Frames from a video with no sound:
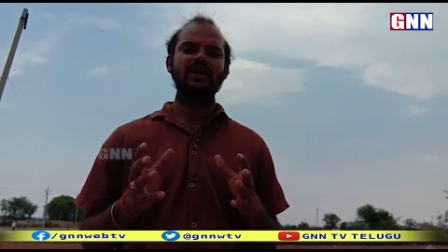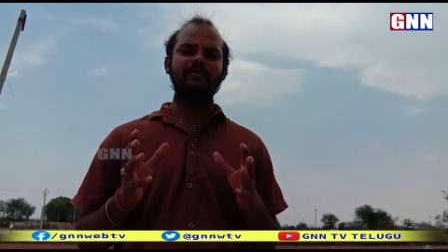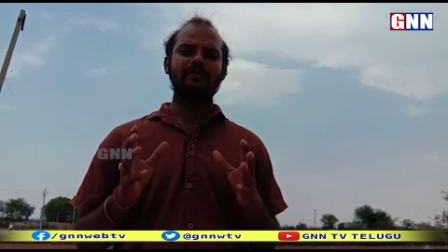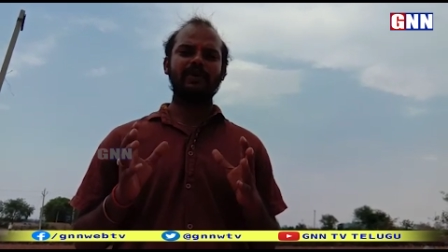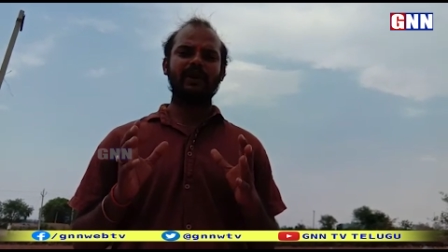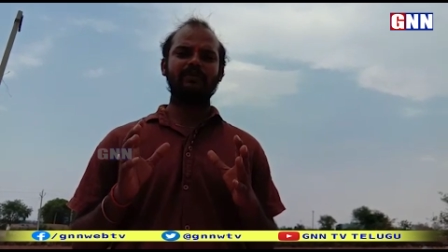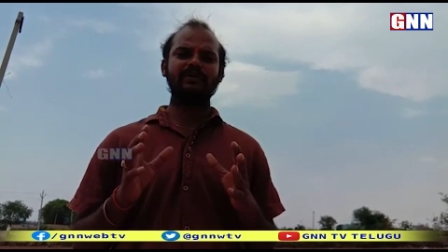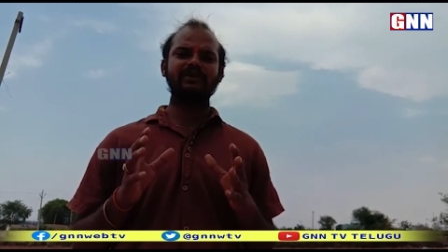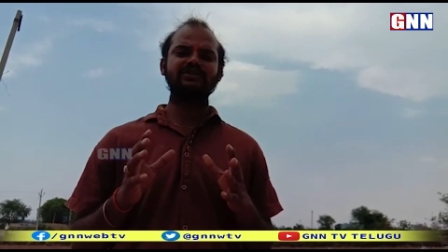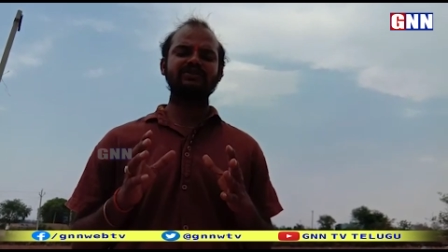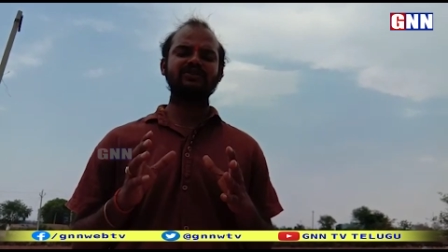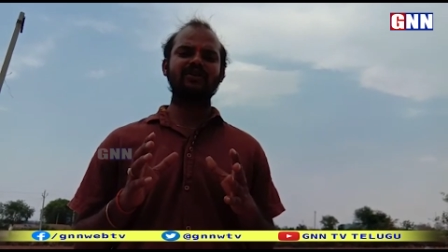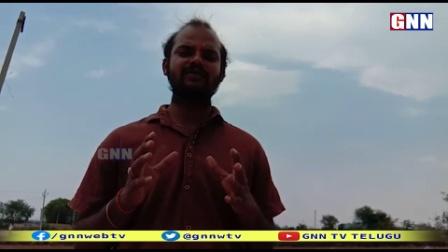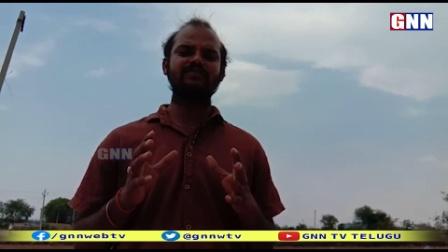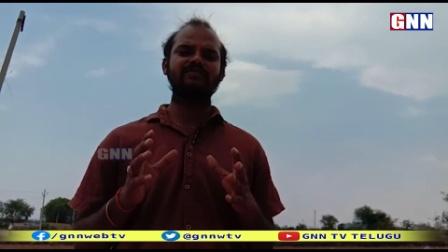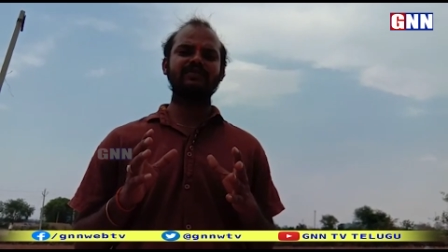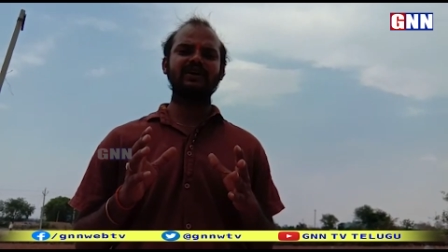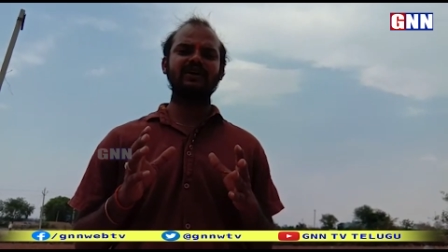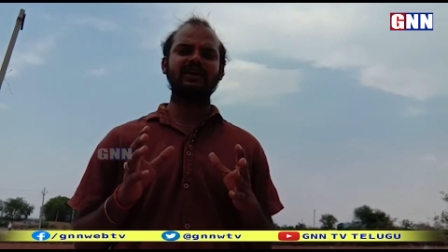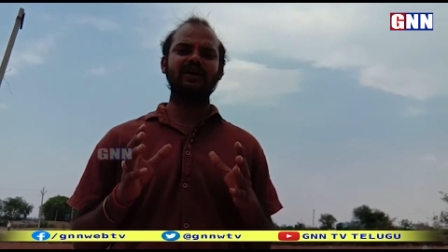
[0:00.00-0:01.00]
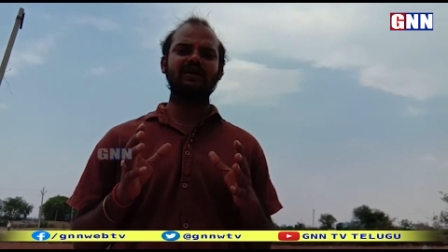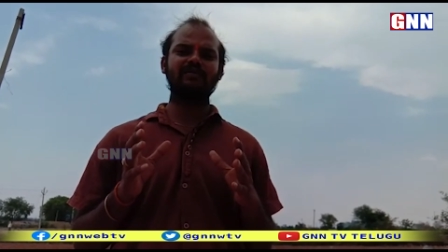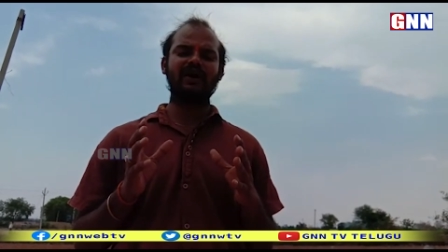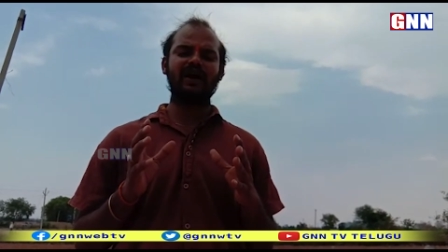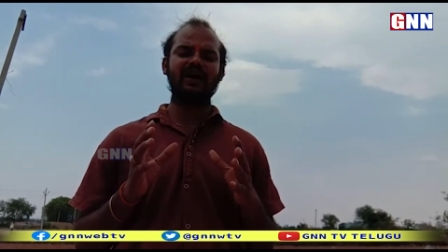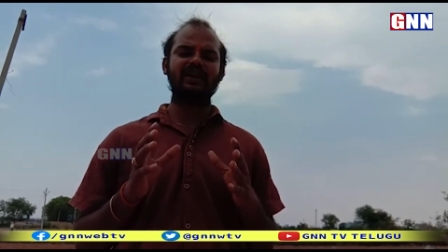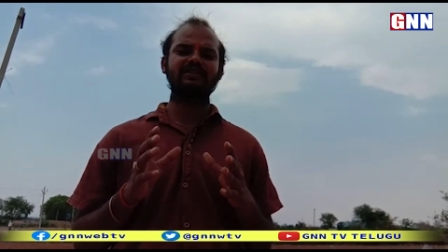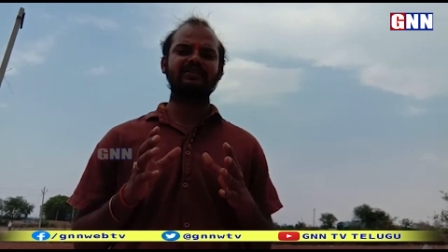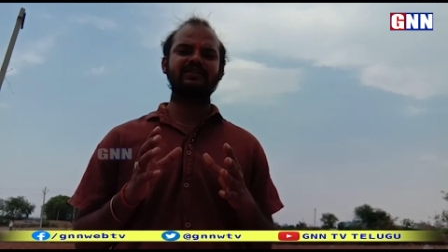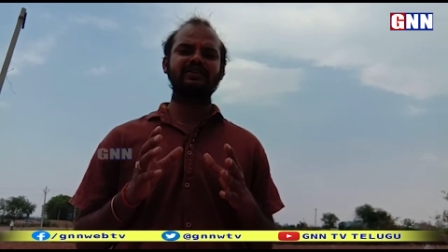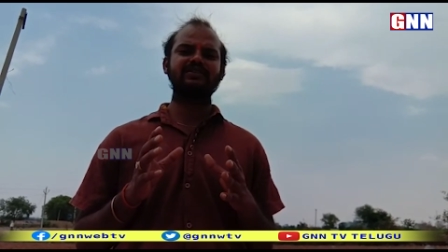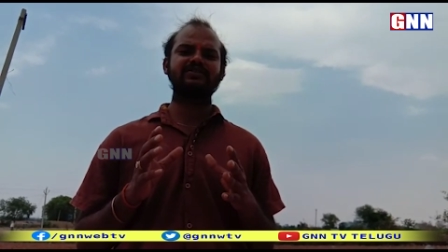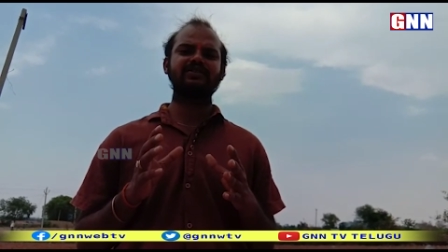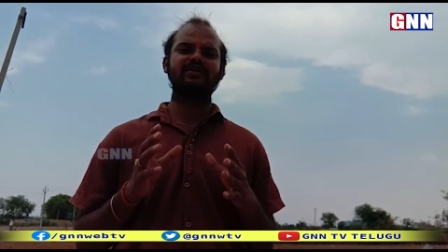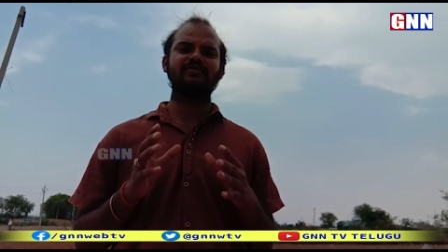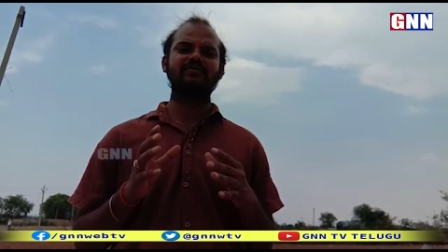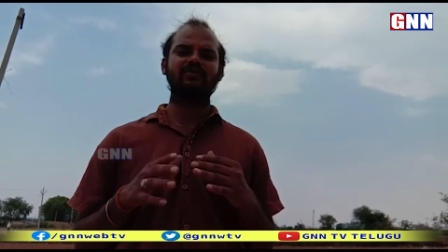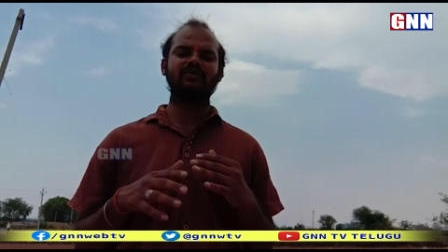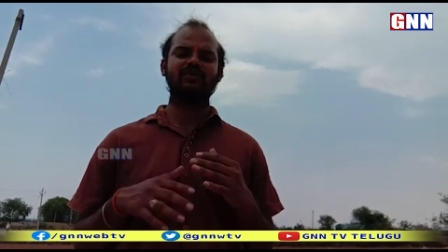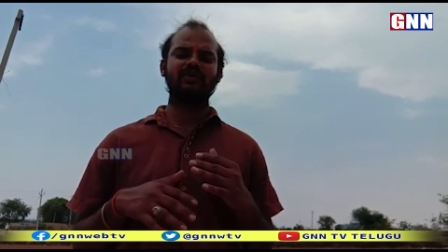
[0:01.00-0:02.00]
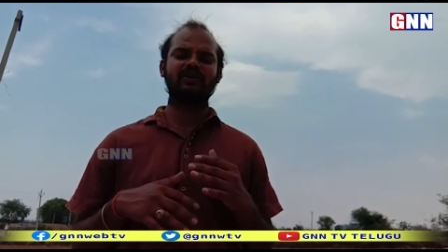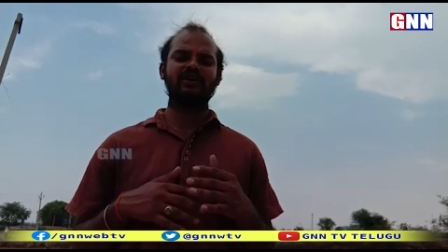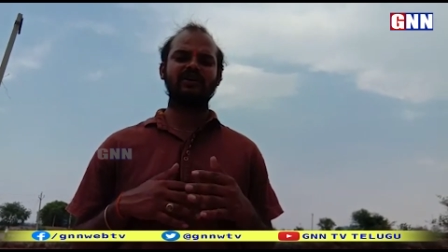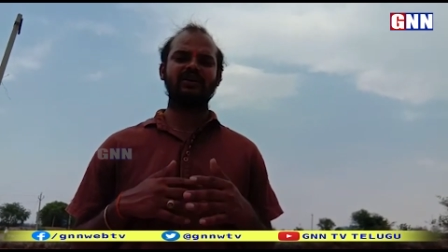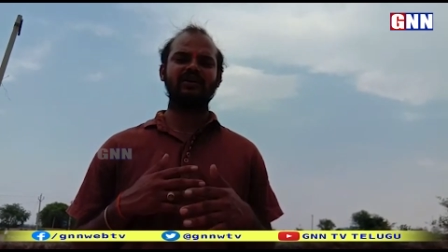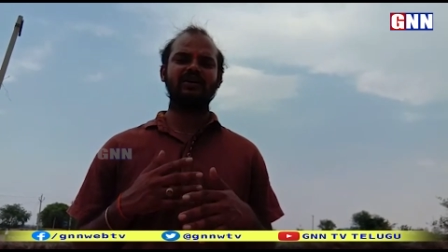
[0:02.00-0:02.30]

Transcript: ప్రపంచవ్యాప్తంగా భారతదేశం ఒక